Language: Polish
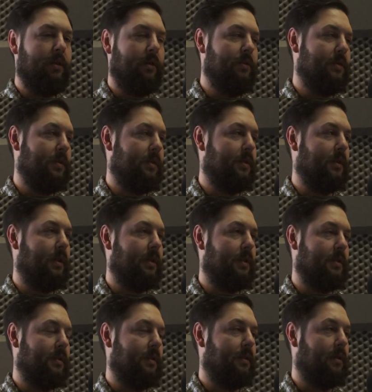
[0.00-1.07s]
kończy się
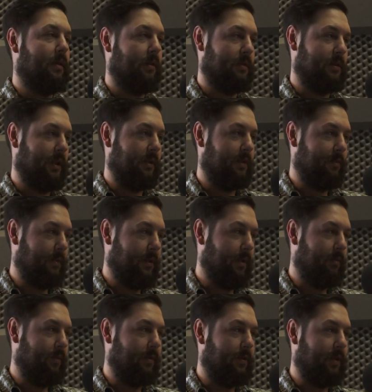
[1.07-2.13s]
z ostatnim
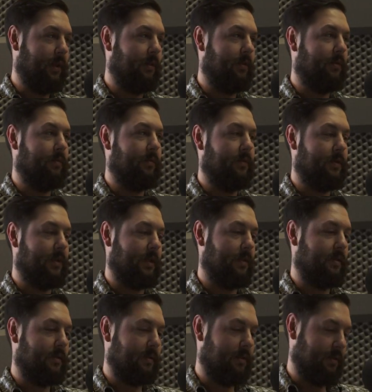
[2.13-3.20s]
dniem lutego.
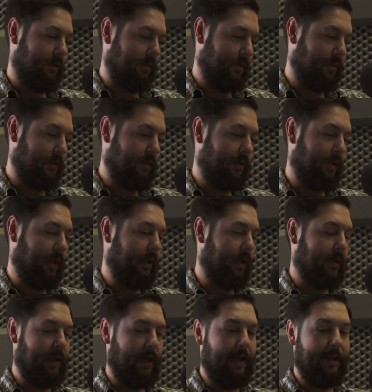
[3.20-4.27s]
Wówczas y, ten
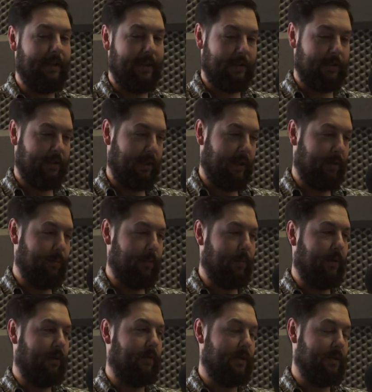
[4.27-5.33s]
kalendarz tak jakby
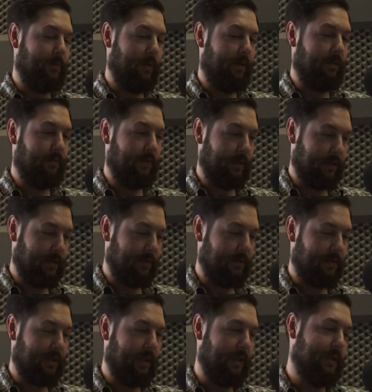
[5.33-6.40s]
polowań zbiorowych
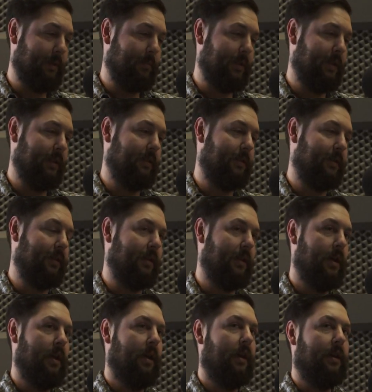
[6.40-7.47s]
zostaje zamknięty
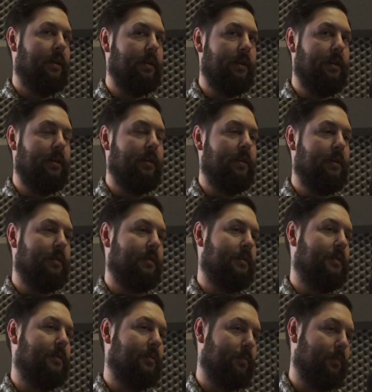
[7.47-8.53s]
i
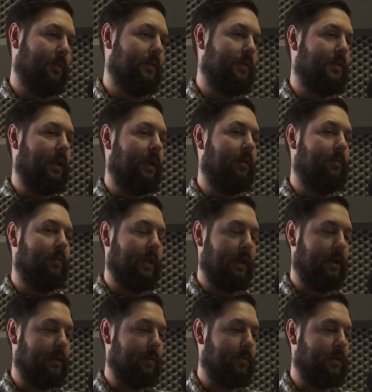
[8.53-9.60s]
y, pozostają tak
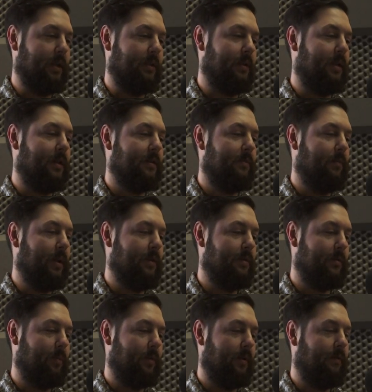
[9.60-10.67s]
jak na przykład teraz w
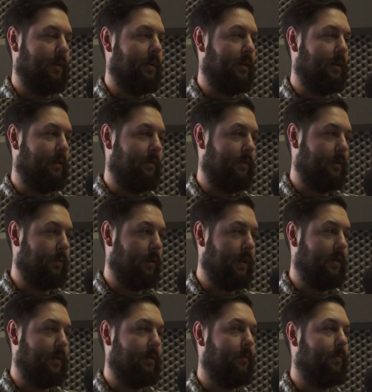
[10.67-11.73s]
marcu polowania
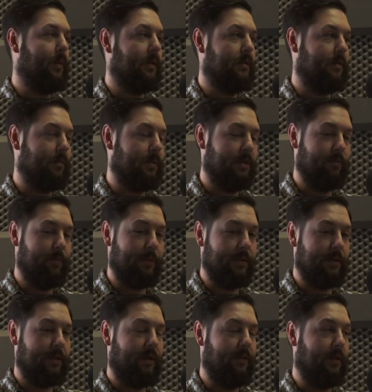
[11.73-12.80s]
indywidualne. W marcu możemy
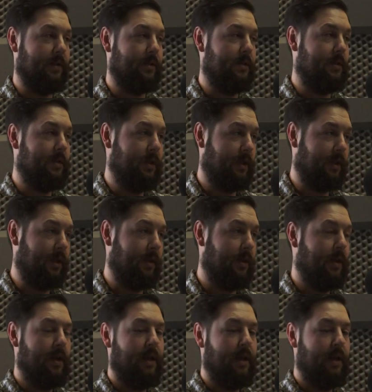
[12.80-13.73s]
pozyskiwać dziki,